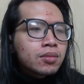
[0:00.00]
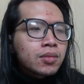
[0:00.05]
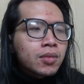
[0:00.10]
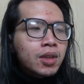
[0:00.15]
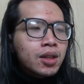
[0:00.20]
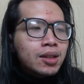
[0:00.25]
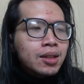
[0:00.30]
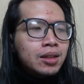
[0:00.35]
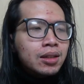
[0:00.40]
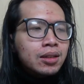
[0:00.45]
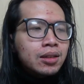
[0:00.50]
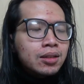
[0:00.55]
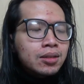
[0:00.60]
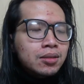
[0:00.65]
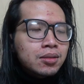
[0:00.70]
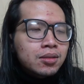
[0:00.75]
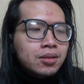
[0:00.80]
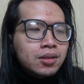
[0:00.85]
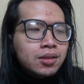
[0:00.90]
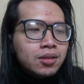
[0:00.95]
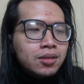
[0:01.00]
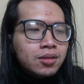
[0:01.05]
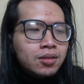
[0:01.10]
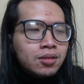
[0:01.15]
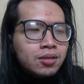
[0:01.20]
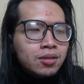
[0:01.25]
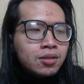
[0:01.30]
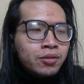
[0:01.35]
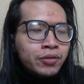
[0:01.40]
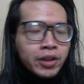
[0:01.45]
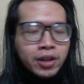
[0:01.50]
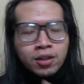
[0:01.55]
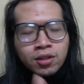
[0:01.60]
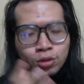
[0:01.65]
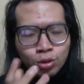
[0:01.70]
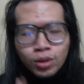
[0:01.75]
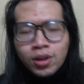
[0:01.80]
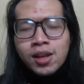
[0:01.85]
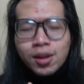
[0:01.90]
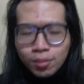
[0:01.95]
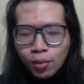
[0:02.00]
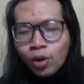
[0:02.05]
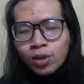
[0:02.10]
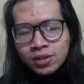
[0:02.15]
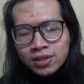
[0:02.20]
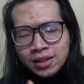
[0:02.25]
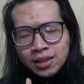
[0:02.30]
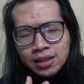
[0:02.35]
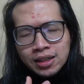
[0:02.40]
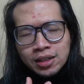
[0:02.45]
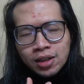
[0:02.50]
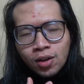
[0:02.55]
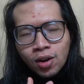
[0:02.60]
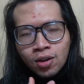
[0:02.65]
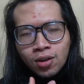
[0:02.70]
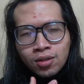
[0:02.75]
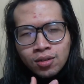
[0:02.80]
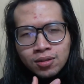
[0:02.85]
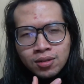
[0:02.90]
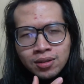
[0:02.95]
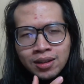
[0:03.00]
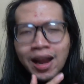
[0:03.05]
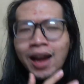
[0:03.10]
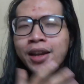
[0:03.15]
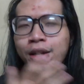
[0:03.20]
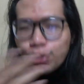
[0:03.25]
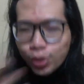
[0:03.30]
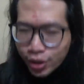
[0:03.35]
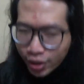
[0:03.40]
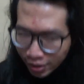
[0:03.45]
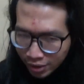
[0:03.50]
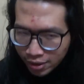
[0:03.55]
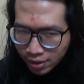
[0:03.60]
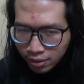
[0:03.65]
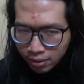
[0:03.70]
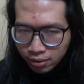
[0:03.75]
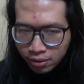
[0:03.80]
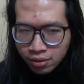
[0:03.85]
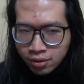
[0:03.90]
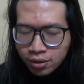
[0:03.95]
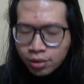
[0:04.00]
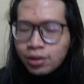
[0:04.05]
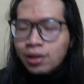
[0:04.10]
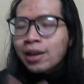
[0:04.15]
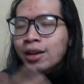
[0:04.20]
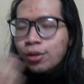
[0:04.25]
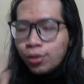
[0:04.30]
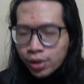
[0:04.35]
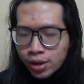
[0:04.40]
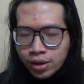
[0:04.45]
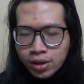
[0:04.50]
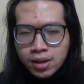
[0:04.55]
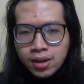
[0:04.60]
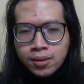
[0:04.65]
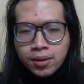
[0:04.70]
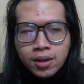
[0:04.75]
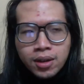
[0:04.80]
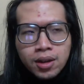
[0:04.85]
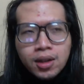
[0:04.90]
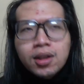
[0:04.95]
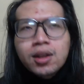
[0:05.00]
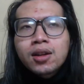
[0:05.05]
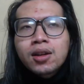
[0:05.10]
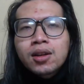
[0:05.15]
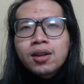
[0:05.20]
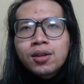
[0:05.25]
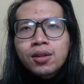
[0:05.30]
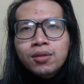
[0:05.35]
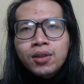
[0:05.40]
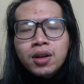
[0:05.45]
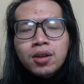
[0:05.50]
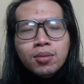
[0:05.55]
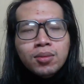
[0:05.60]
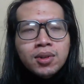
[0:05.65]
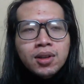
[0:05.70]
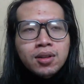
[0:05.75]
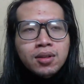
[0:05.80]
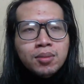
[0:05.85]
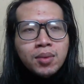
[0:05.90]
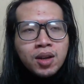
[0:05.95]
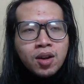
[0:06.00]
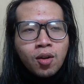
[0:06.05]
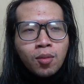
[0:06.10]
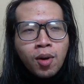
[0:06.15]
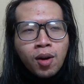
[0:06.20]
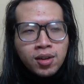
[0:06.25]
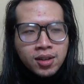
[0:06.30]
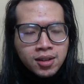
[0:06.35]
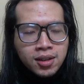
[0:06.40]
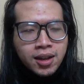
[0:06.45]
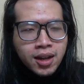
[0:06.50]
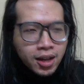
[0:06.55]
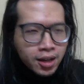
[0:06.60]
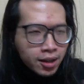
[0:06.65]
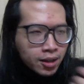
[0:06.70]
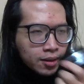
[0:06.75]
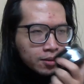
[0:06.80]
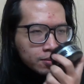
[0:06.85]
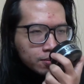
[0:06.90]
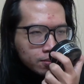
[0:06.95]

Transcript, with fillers: thì việc xuất hiện bọt thì nó là điều hiển nhiên là điều hiển nhiên nhưng mà với công thức mà có bọt như thế này thì